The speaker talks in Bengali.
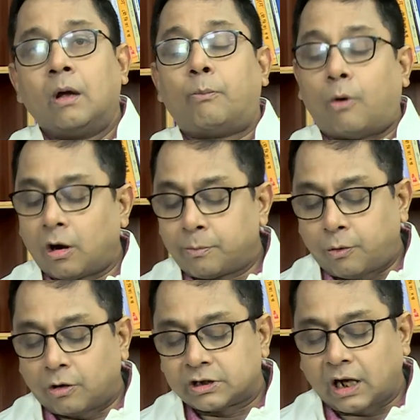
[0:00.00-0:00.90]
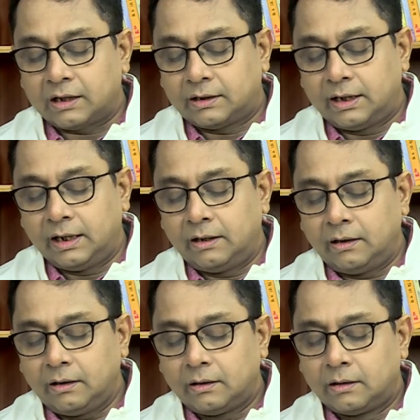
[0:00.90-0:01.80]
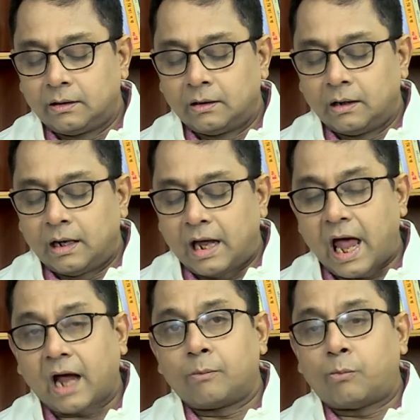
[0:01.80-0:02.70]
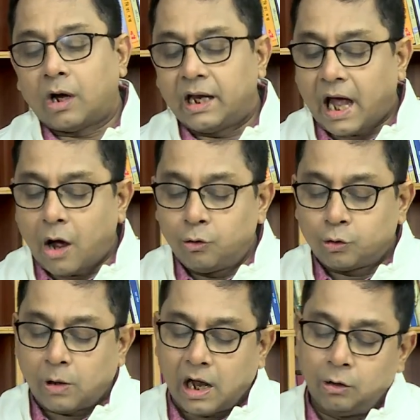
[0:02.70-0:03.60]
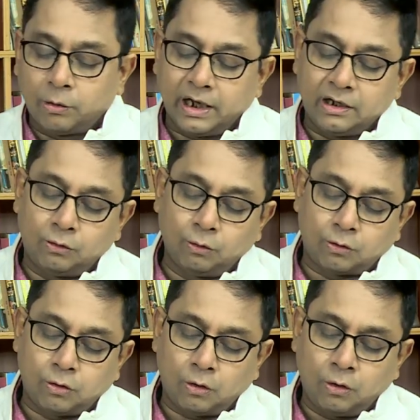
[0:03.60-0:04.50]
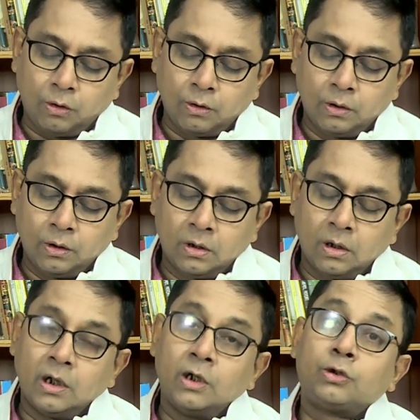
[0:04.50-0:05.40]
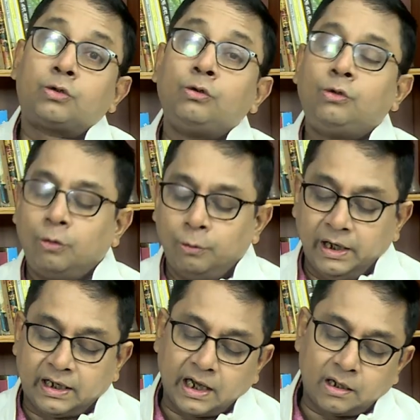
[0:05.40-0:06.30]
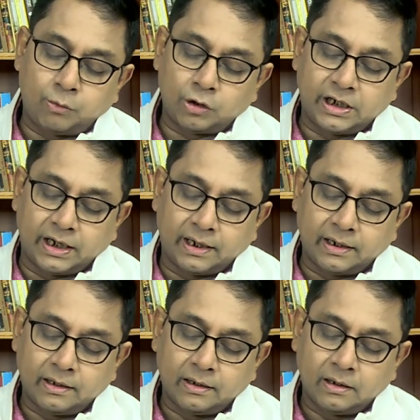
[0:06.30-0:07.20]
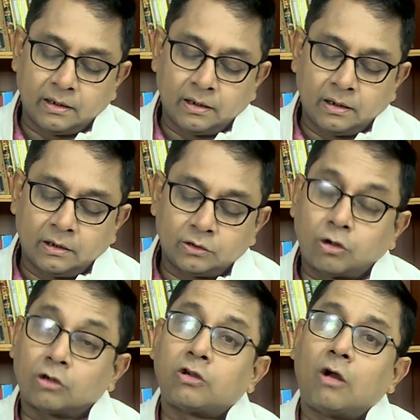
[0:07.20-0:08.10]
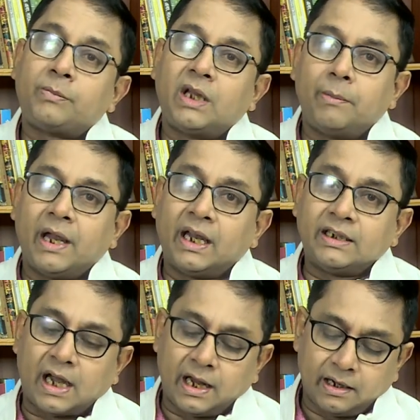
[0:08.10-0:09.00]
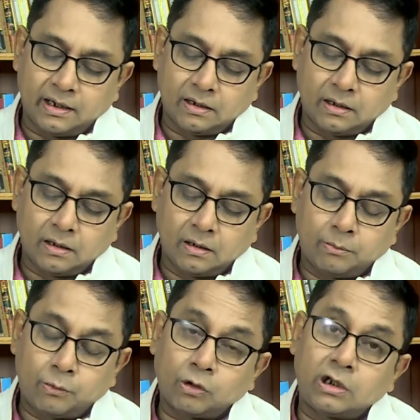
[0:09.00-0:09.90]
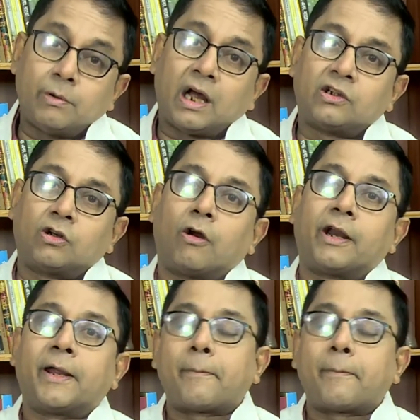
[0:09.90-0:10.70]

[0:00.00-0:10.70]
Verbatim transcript: পরপর সাত দিন এক বলে আউট হওয়া লোকের দুঃখ শুধু উইকেট বোঝে সশব্দে ভেঙে যায় প্রতিবাদ করে